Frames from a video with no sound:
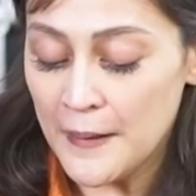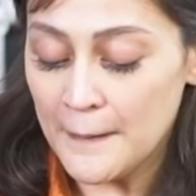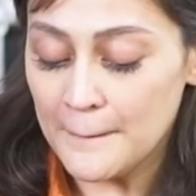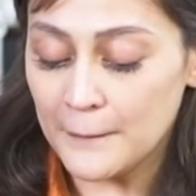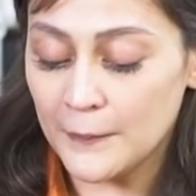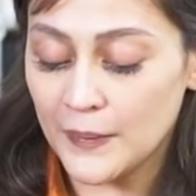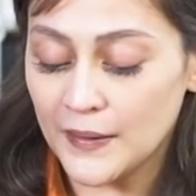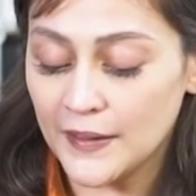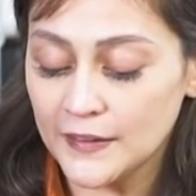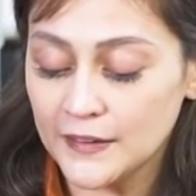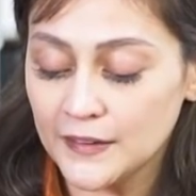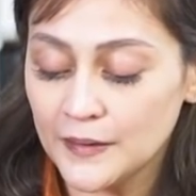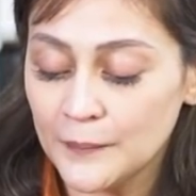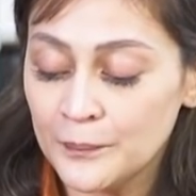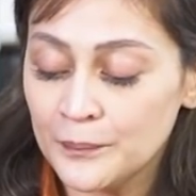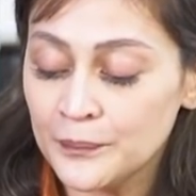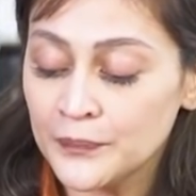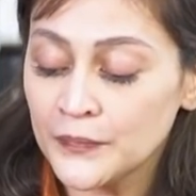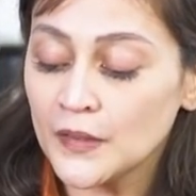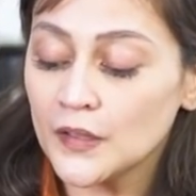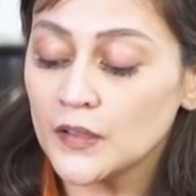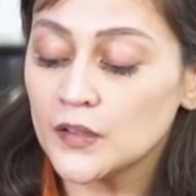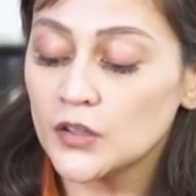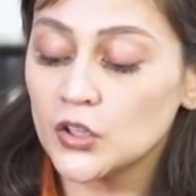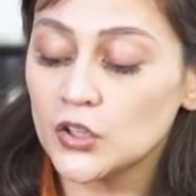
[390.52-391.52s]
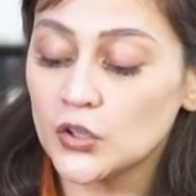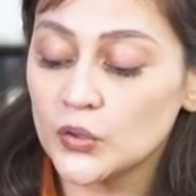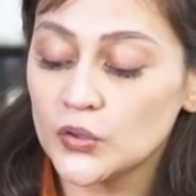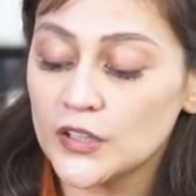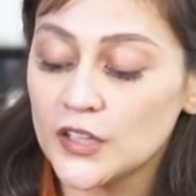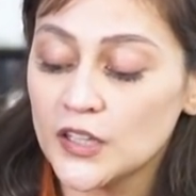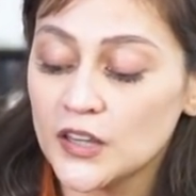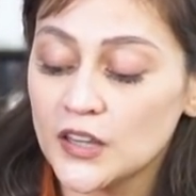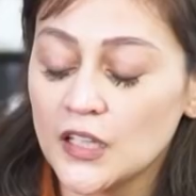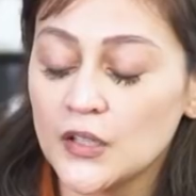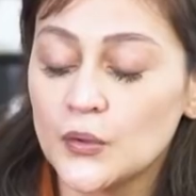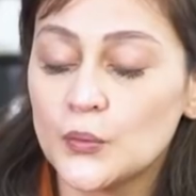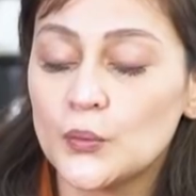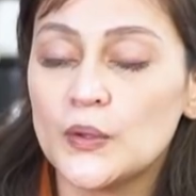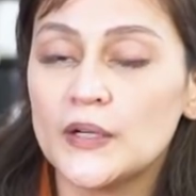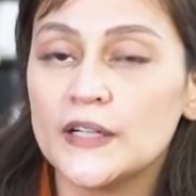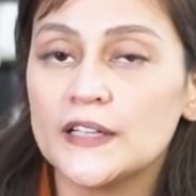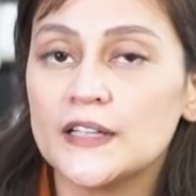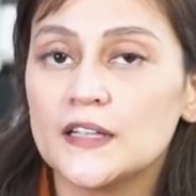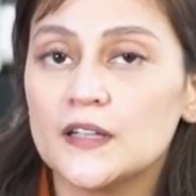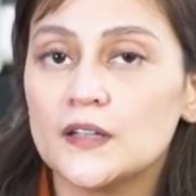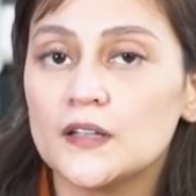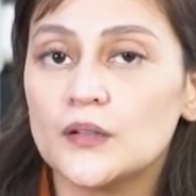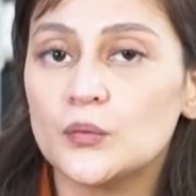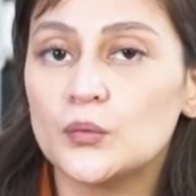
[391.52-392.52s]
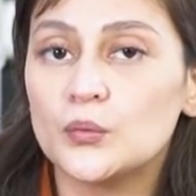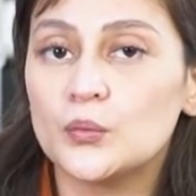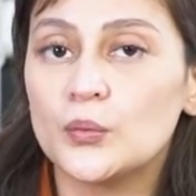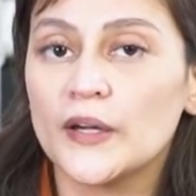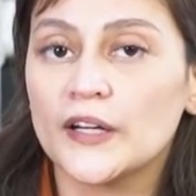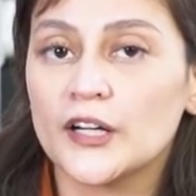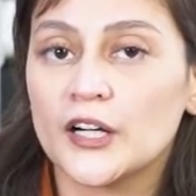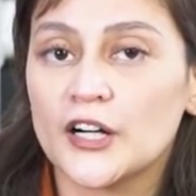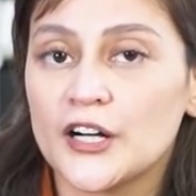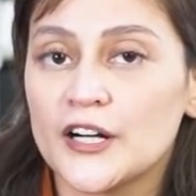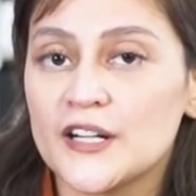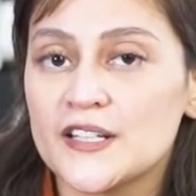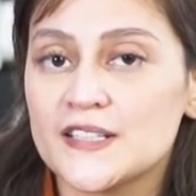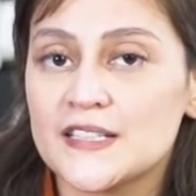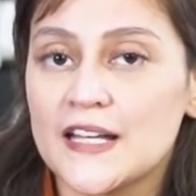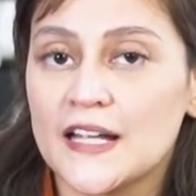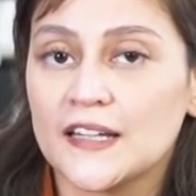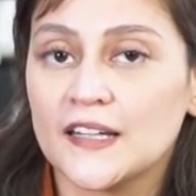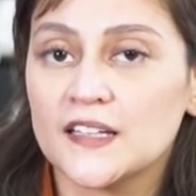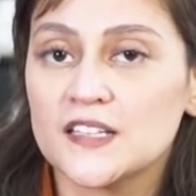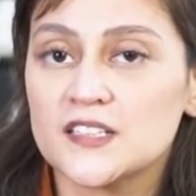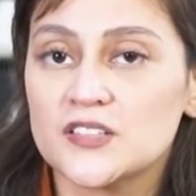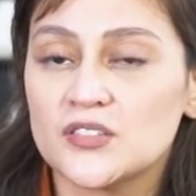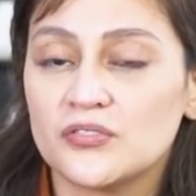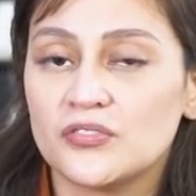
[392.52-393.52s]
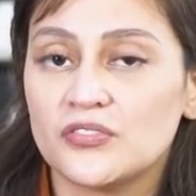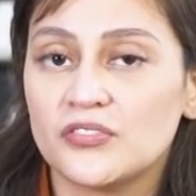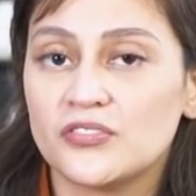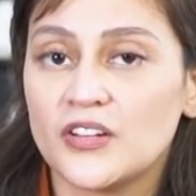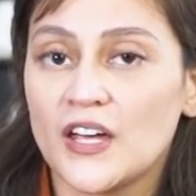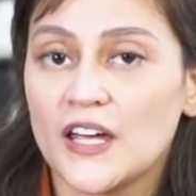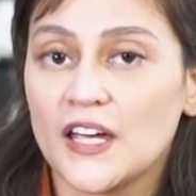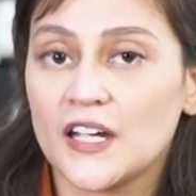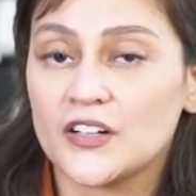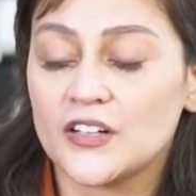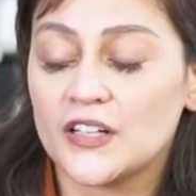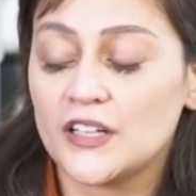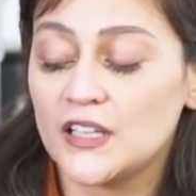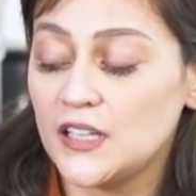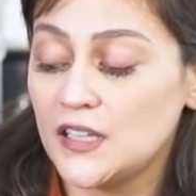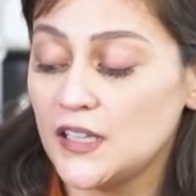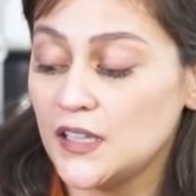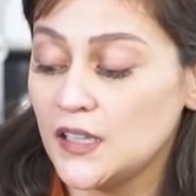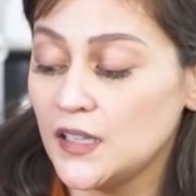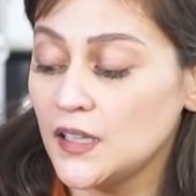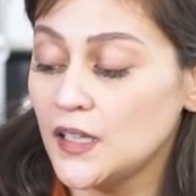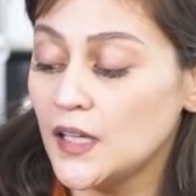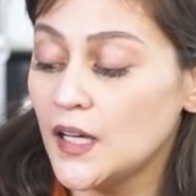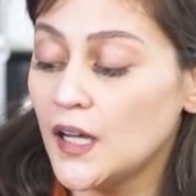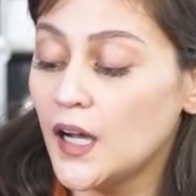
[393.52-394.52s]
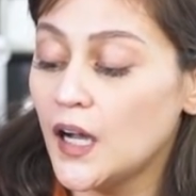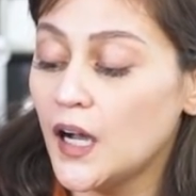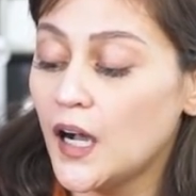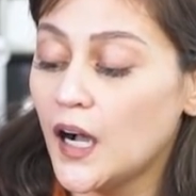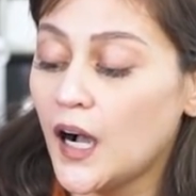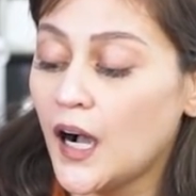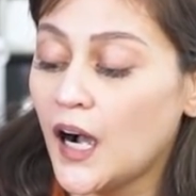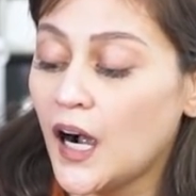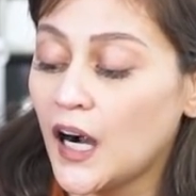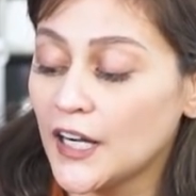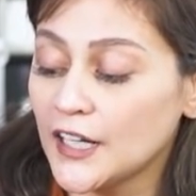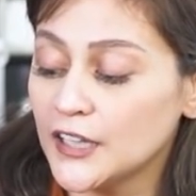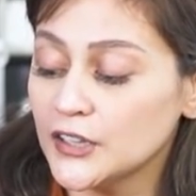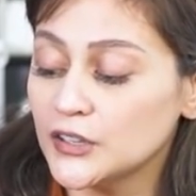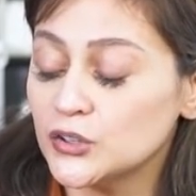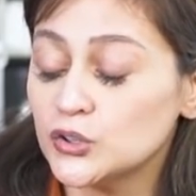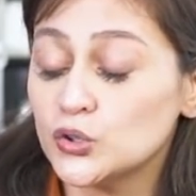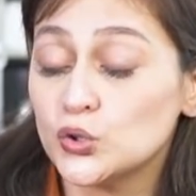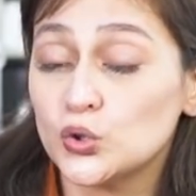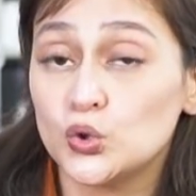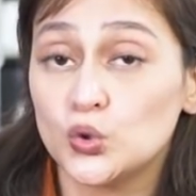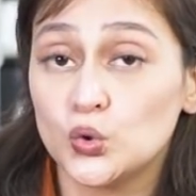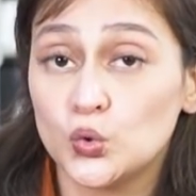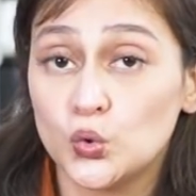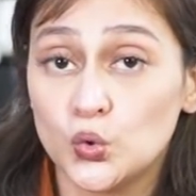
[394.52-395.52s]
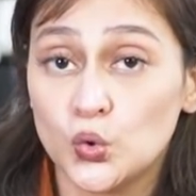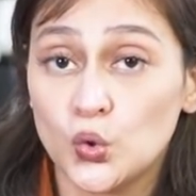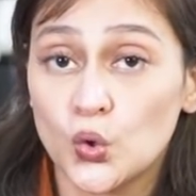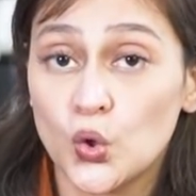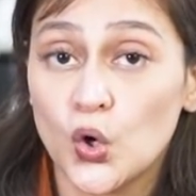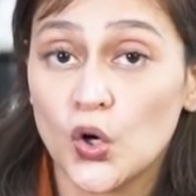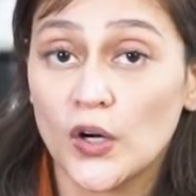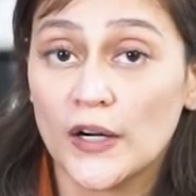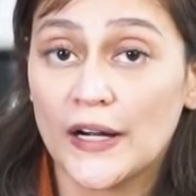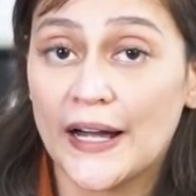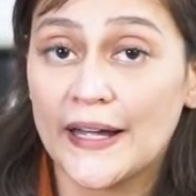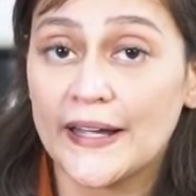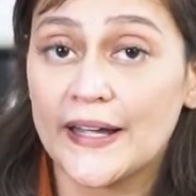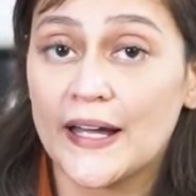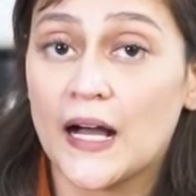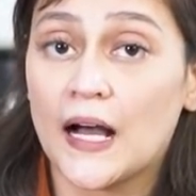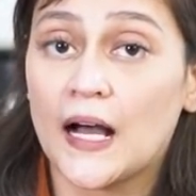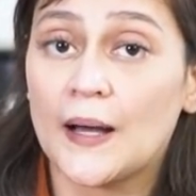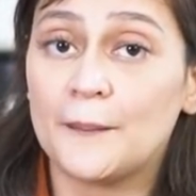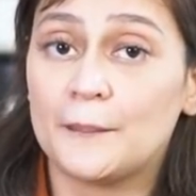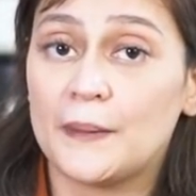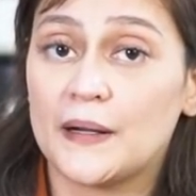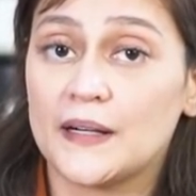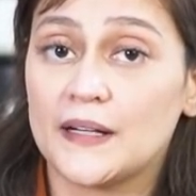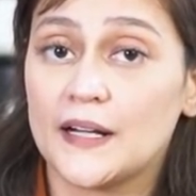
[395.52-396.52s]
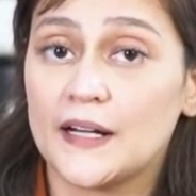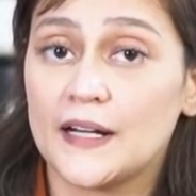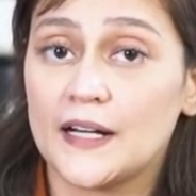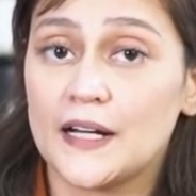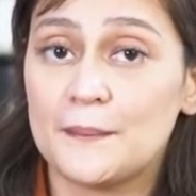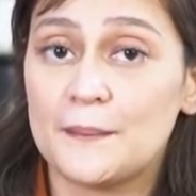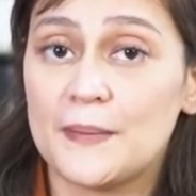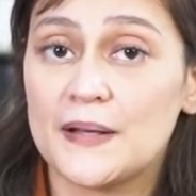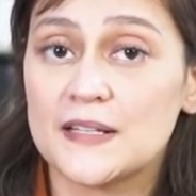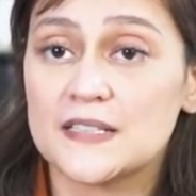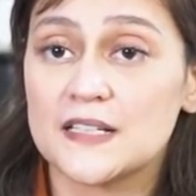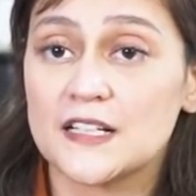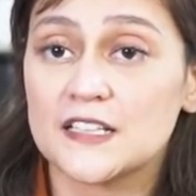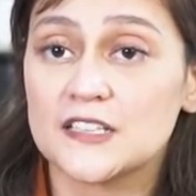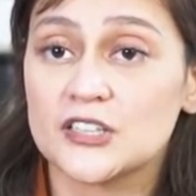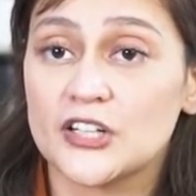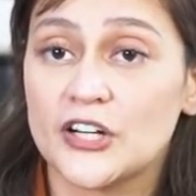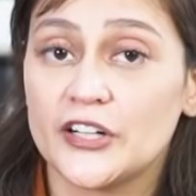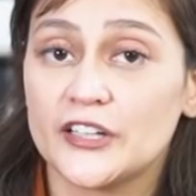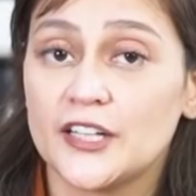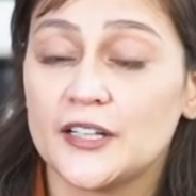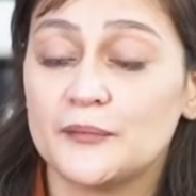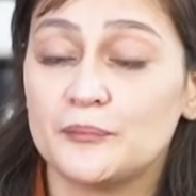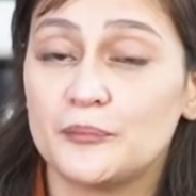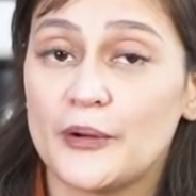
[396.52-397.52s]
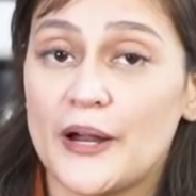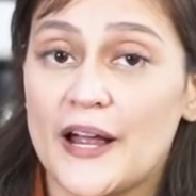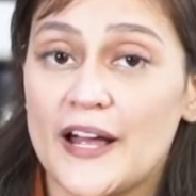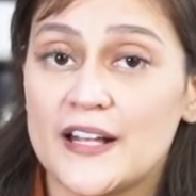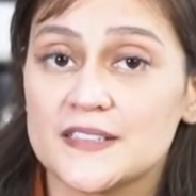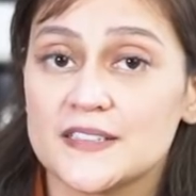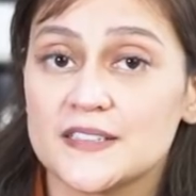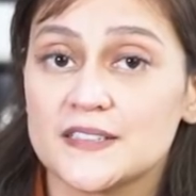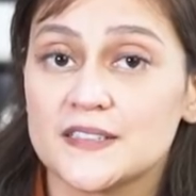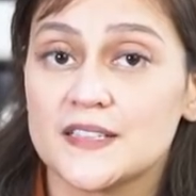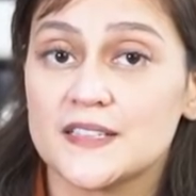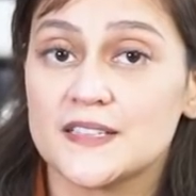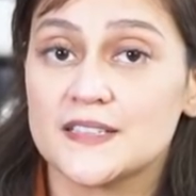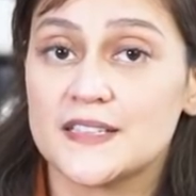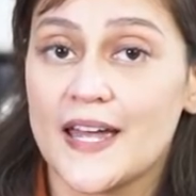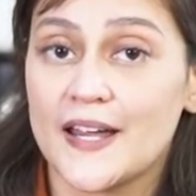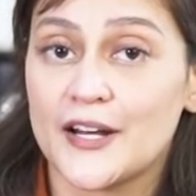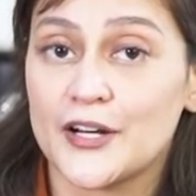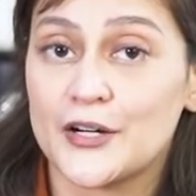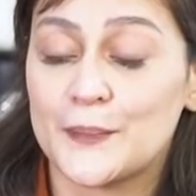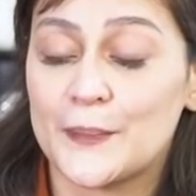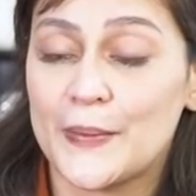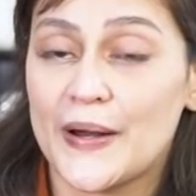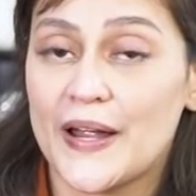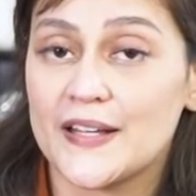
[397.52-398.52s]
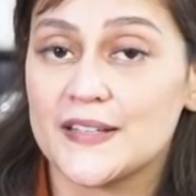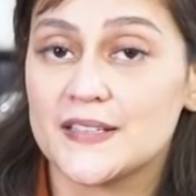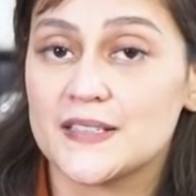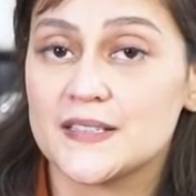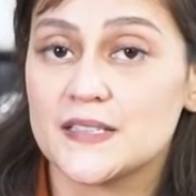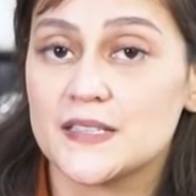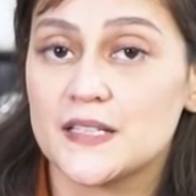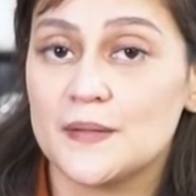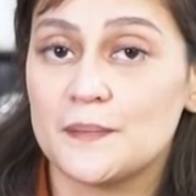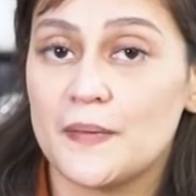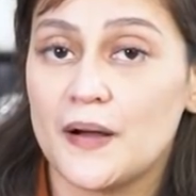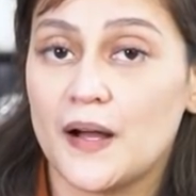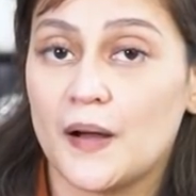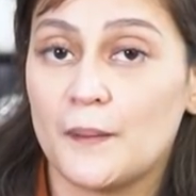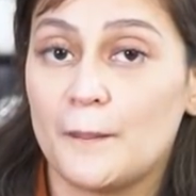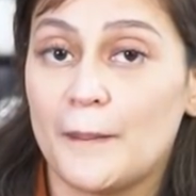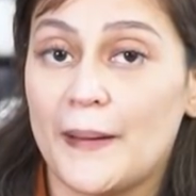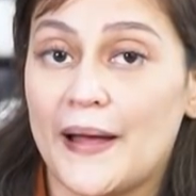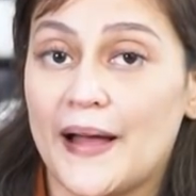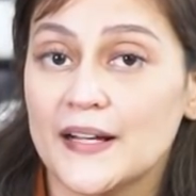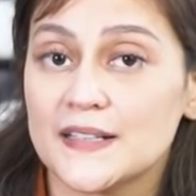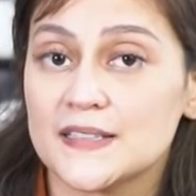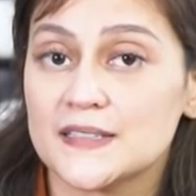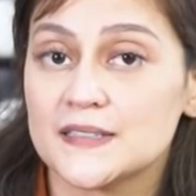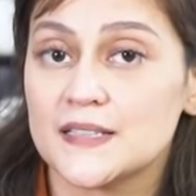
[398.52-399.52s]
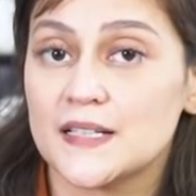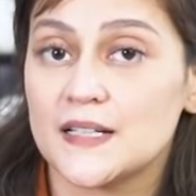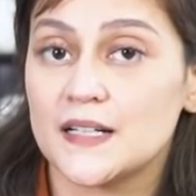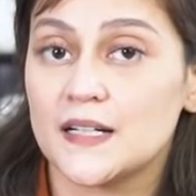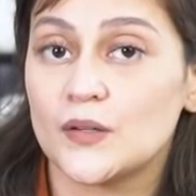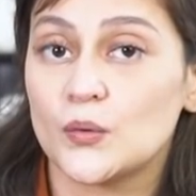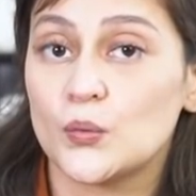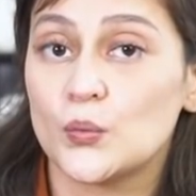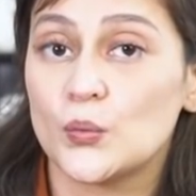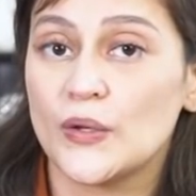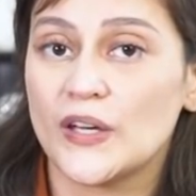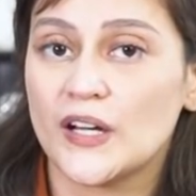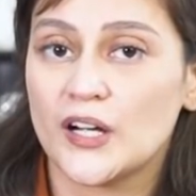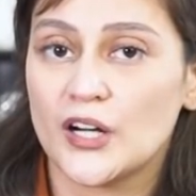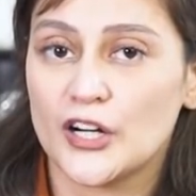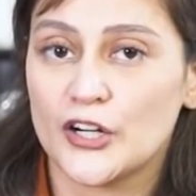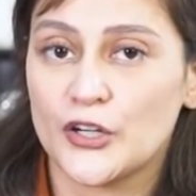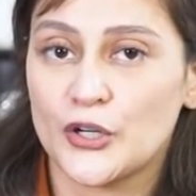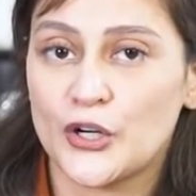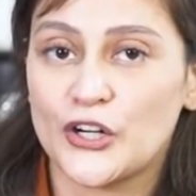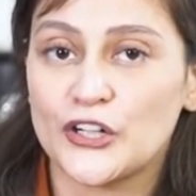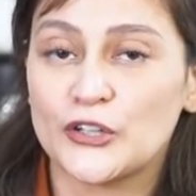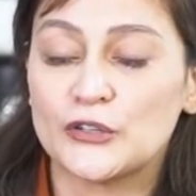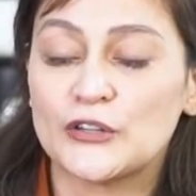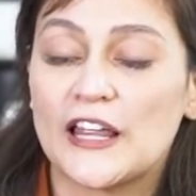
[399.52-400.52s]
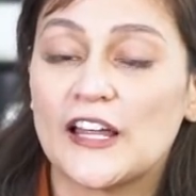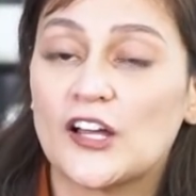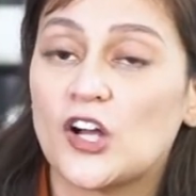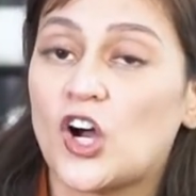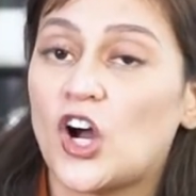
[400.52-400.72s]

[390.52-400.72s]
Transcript: But you know, the thing with wicker is that it's very hard to do. Kaya kapag naglabas ang certain brands at designer brands ng mga bags ng wicker or they